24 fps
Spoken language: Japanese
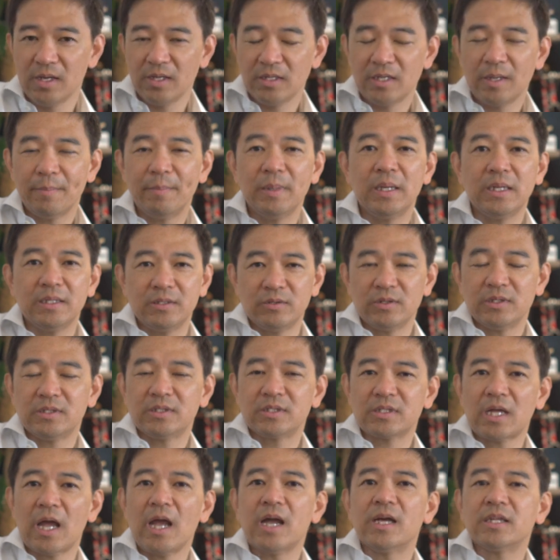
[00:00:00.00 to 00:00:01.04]
でやっぱりね、それは
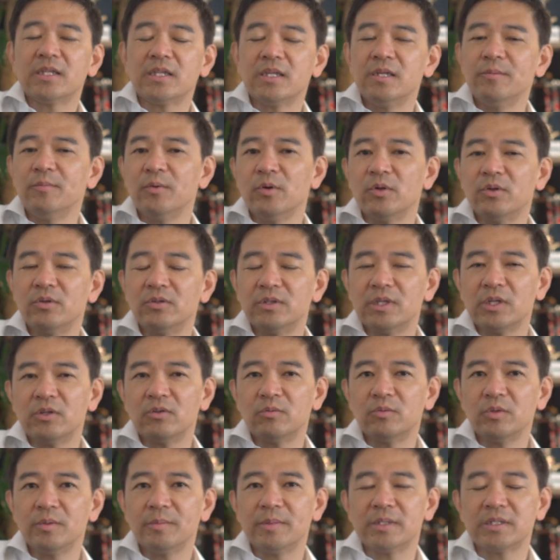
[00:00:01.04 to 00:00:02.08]
使い方にもよるんだと
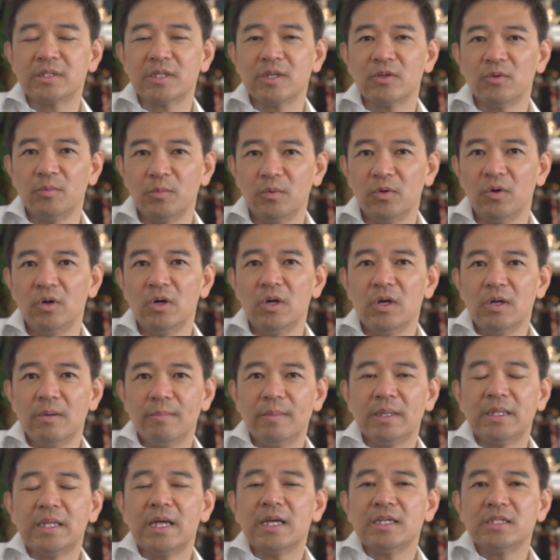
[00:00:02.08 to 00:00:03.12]
思いますけども、
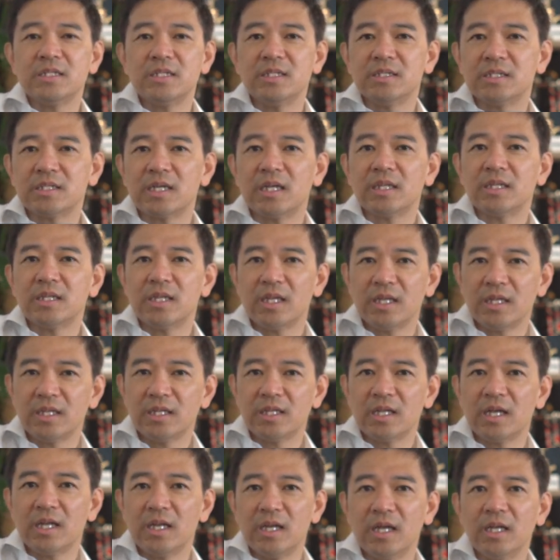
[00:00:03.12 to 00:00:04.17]
まあ、大事に使っていき
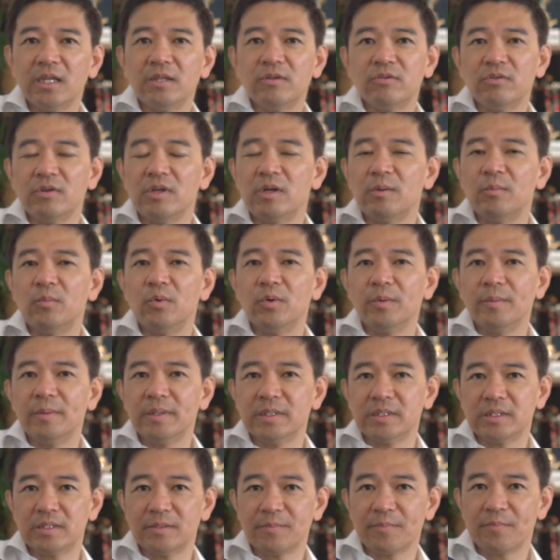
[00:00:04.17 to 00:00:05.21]
たいなというふうに思い
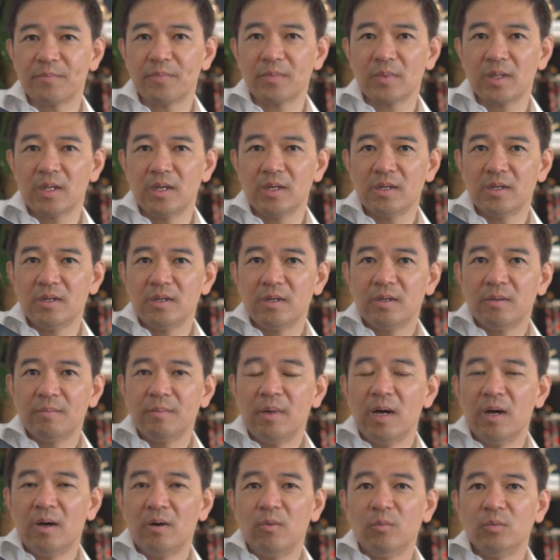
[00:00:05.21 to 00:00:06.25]
ます。
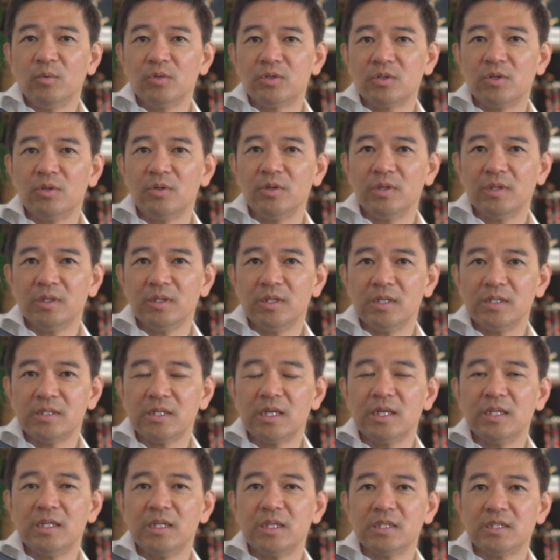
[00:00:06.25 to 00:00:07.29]
まあ面白い
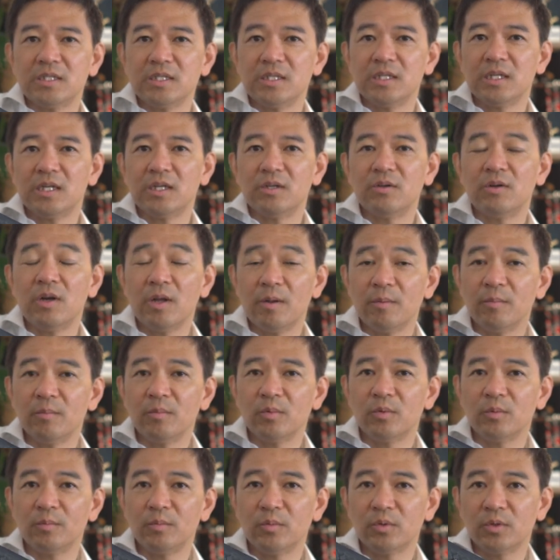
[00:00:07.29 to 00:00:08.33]
デザインだし、
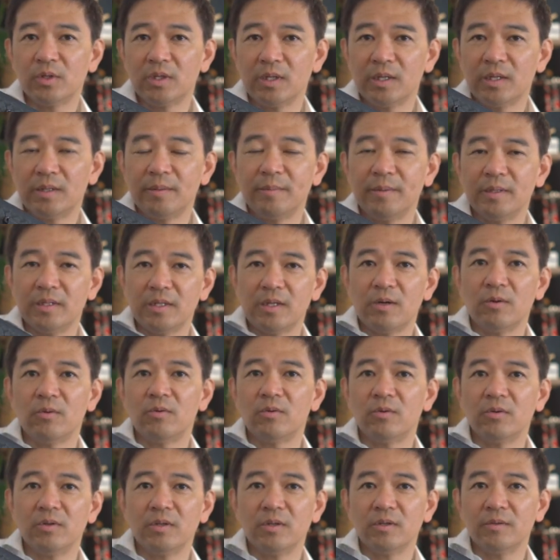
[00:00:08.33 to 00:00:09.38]
持ってやられたのは
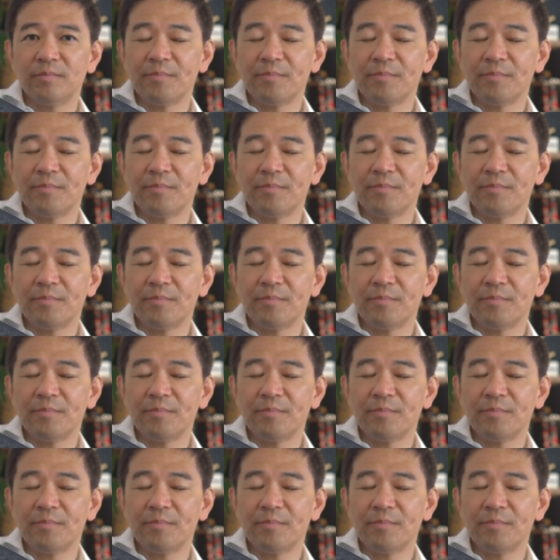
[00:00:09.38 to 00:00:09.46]
この